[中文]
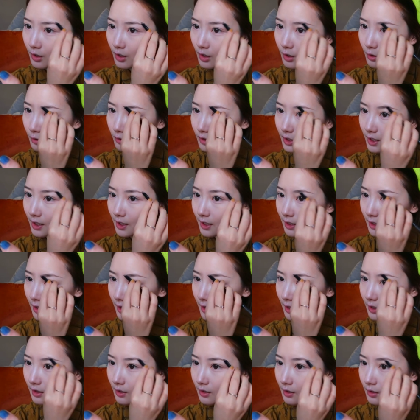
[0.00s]
好看啊！
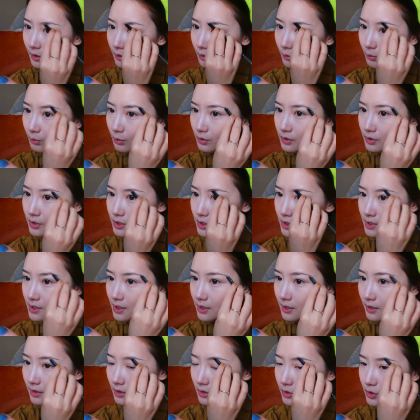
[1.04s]
我之
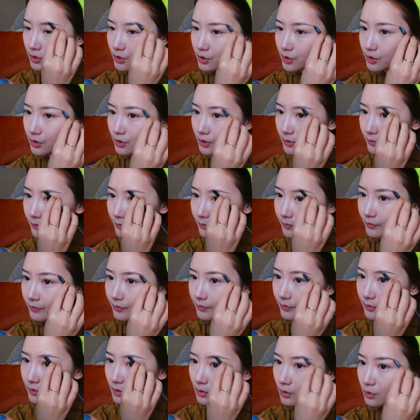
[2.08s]
前也是，
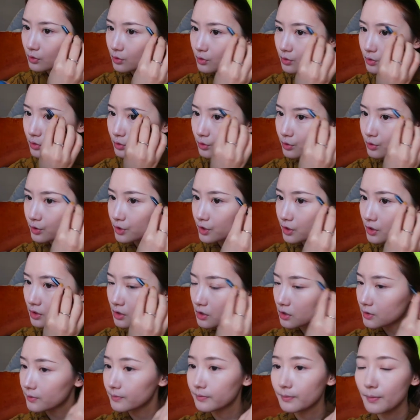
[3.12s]
就
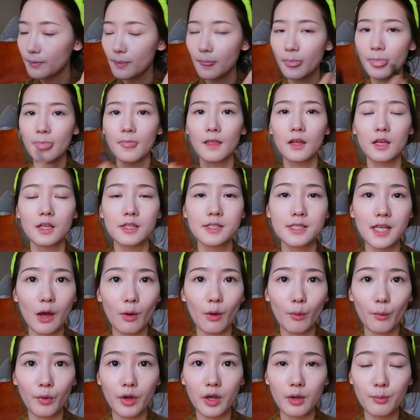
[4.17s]
是在
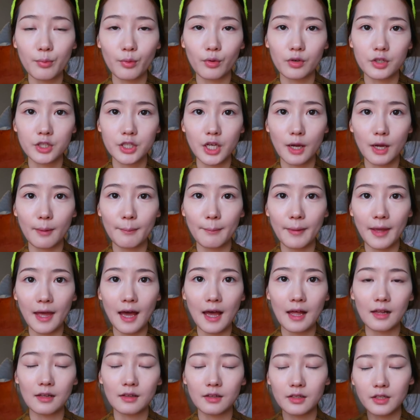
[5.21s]
微博上被
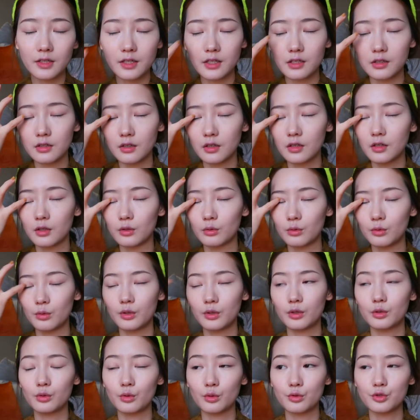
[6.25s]
安利的，很多
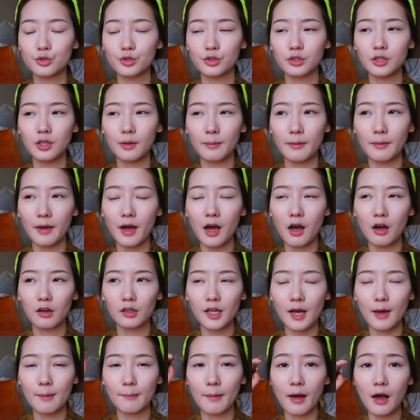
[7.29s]
人都说特别好
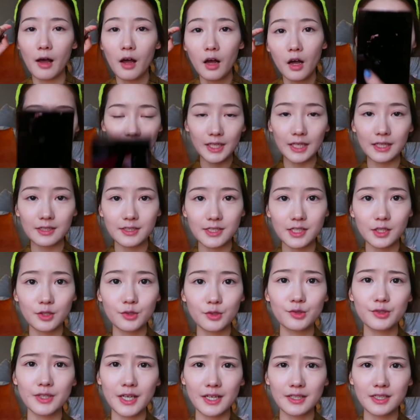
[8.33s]
看嘛。我内心
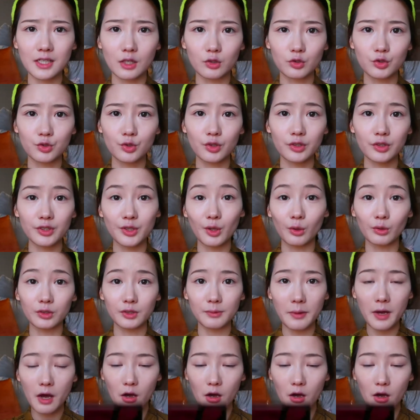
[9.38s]
就在想说，有那么